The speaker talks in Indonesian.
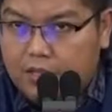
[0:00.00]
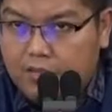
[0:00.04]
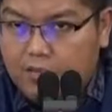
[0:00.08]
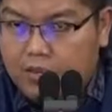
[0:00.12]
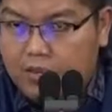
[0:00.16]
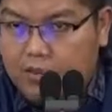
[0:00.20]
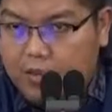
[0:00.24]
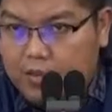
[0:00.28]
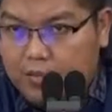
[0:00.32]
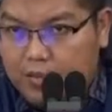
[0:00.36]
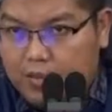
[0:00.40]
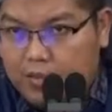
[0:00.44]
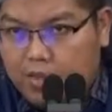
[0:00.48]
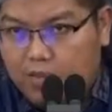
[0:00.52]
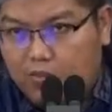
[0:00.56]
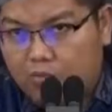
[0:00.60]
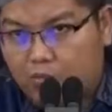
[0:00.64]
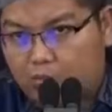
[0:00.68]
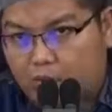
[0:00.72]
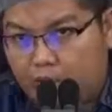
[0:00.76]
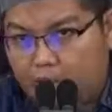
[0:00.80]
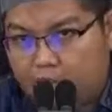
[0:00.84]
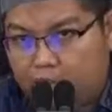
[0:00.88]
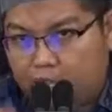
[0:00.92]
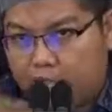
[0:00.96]
Ibnu Umar pernah
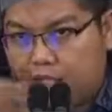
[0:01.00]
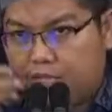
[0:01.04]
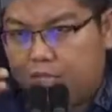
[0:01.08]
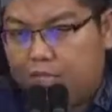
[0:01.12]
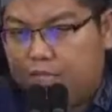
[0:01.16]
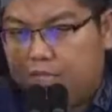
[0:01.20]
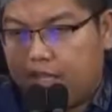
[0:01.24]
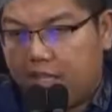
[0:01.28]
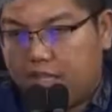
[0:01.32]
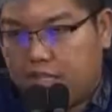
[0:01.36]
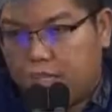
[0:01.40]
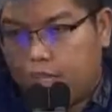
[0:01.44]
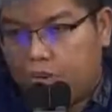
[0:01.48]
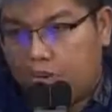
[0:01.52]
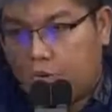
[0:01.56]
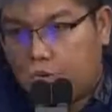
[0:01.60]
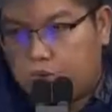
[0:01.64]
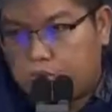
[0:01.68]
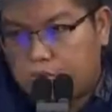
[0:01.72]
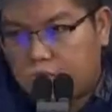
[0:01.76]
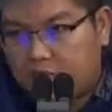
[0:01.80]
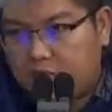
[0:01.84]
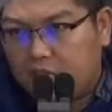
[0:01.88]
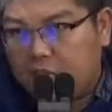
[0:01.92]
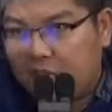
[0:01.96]
buang air kecil, dia taruh
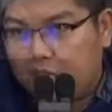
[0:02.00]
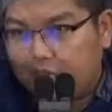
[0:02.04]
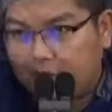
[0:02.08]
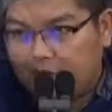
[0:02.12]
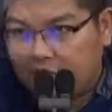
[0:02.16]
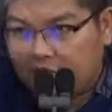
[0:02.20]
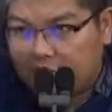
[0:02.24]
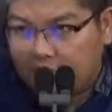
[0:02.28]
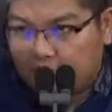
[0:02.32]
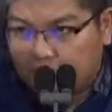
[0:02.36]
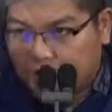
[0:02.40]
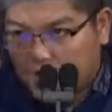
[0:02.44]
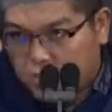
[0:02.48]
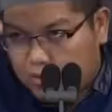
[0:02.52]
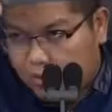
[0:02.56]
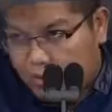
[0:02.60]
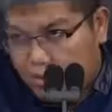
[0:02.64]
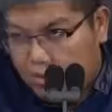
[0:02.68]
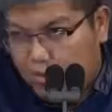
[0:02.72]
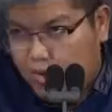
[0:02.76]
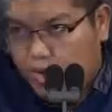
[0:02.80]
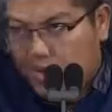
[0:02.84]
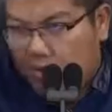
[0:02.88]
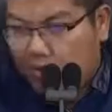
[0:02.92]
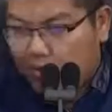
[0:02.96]
onta di depannya, dia
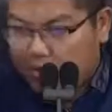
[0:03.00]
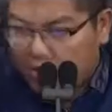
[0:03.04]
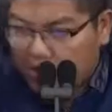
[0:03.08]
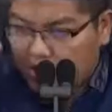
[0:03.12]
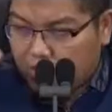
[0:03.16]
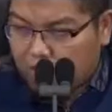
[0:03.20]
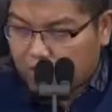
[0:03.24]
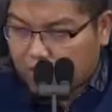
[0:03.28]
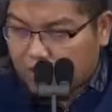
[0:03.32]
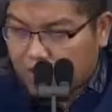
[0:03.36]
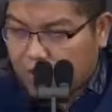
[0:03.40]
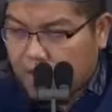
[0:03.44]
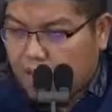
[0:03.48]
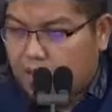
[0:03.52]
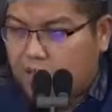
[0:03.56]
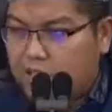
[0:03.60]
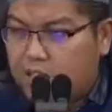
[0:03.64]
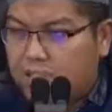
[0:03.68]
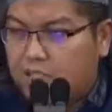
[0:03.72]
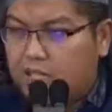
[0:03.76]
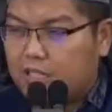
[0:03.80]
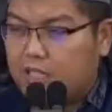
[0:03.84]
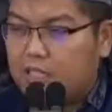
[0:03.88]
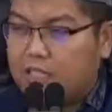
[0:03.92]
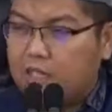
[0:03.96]
tundukkan ontanya baru dia
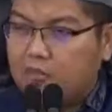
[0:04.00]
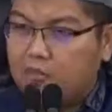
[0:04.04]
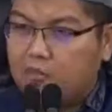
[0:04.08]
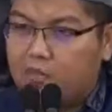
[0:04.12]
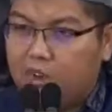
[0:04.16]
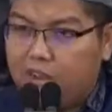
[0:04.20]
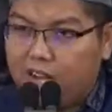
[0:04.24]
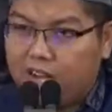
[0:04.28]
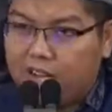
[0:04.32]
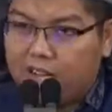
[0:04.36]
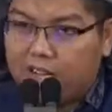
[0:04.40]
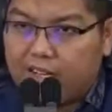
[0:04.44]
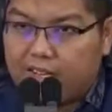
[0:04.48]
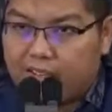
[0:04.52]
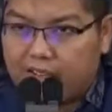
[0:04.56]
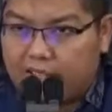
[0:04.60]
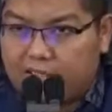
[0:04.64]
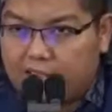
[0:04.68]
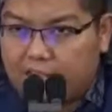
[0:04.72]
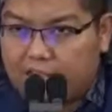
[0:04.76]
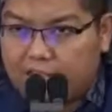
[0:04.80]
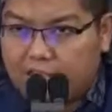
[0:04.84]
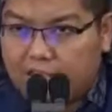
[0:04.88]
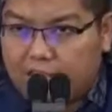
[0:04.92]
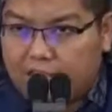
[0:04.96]
kecil, dia buang air.
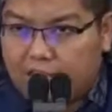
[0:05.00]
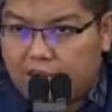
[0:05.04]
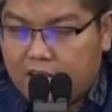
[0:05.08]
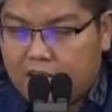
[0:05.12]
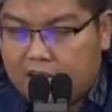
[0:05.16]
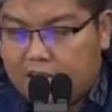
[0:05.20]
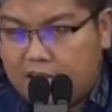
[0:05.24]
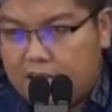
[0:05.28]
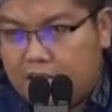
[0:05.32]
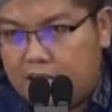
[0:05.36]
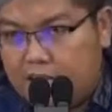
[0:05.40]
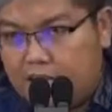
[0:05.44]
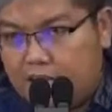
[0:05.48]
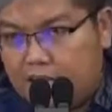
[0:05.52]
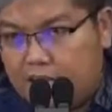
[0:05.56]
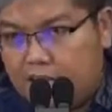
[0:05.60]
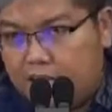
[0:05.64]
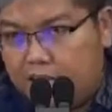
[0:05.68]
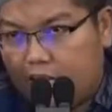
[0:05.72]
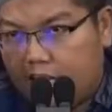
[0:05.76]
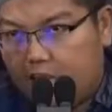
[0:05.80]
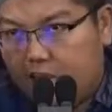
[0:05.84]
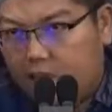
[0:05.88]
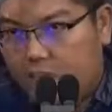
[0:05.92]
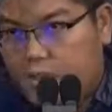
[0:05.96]
Antara dia
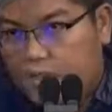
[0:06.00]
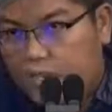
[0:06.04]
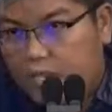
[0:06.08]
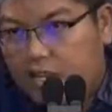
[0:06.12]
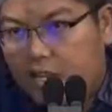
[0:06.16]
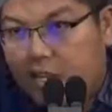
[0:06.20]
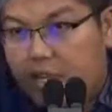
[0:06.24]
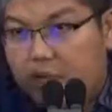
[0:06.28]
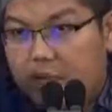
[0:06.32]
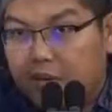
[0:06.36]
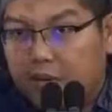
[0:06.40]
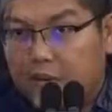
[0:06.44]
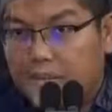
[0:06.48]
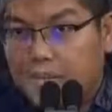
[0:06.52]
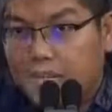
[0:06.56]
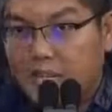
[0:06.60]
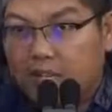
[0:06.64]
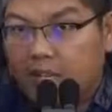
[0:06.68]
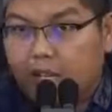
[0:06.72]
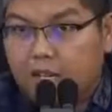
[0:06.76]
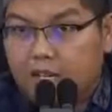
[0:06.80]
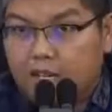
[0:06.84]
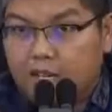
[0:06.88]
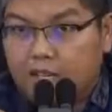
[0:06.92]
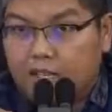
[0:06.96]
dengan kiblat ada apa?
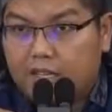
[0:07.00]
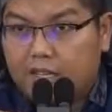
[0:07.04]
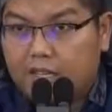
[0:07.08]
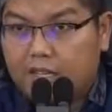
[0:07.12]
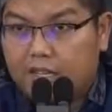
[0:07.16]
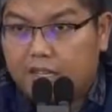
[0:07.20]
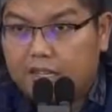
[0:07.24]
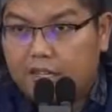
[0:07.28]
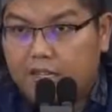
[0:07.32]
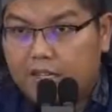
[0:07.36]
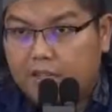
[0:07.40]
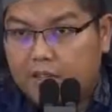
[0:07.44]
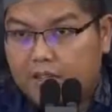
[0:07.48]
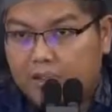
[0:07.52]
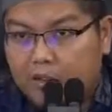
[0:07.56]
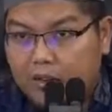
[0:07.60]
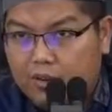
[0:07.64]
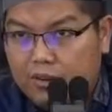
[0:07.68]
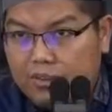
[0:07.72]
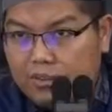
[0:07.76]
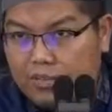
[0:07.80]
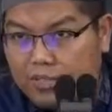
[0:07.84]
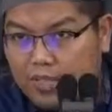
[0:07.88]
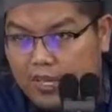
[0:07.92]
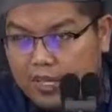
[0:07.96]
Ada
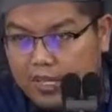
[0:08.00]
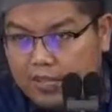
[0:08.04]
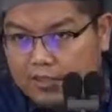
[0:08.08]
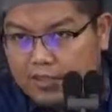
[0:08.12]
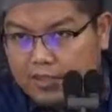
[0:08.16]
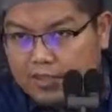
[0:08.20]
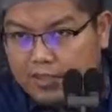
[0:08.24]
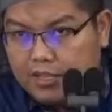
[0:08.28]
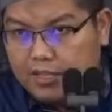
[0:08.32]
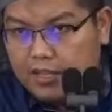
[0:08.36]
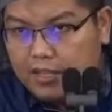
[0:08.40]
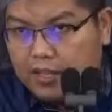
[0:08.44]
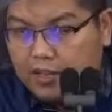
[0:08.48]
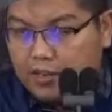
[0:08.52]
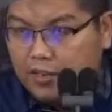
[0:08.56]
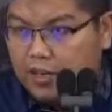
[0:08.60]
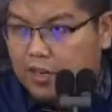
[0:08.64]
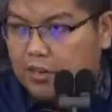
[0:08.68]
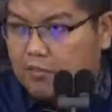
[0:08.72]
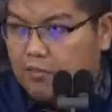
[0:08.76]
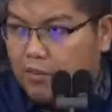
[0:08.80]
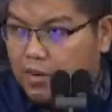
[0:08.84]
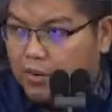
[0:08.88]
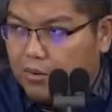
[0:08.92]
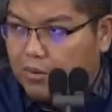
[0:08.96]
onta. Jadi kalau
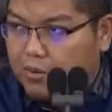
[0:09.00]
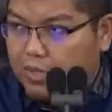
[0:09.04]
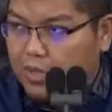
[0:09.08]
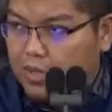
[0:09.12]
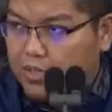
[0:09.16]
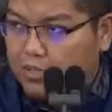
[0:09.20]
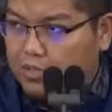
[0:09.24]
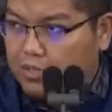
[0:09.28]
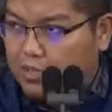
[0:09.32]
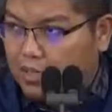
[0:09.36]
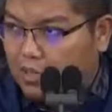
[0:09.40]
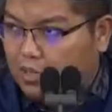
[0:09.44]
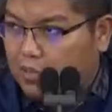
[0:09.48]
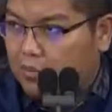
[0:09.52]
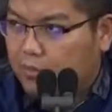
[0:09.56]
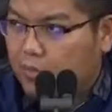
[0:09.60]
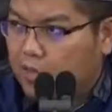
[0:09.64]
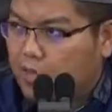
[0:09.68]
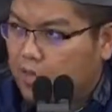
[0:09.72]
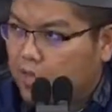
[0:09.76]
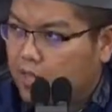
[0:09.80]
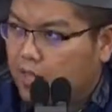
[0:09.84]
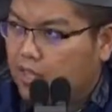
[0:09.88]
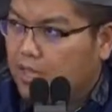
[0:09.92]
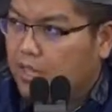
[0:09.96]
dalam bangunan insya Allah
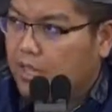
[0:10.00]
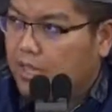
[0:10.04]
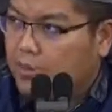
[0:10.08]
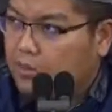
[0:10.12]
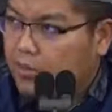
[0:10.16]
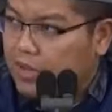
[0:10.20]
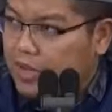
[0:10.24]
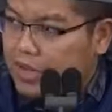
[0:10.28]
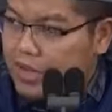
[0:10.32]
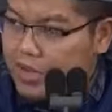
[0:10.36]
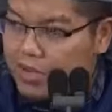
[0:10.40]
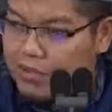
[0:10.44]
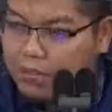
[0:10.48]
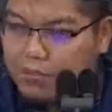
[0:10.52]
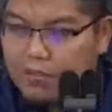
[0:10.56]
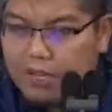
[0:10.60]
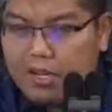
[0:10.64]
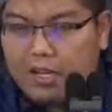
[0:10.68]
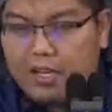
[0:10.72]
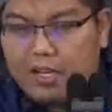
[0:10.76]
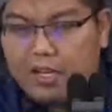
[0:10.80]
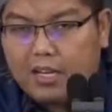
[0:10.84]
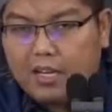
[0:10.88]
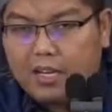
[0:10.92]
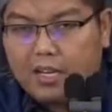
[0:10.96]
perkaranya lebih ringan.
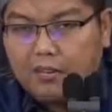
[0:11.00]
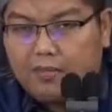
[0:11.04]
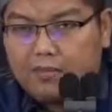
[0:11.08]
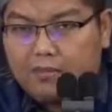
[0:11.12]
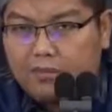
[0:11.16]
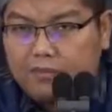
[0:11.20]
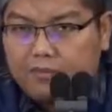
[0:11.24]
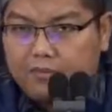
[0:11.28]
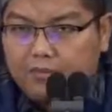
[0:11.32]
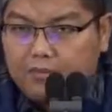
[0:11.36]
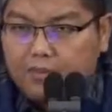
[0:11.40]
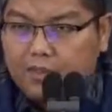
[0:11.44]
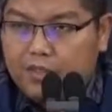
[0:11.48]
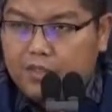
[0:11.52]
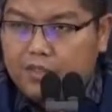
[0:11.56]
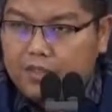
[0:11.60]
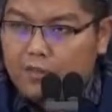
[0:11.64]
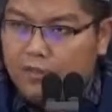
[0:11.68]
Memang ada khilaf.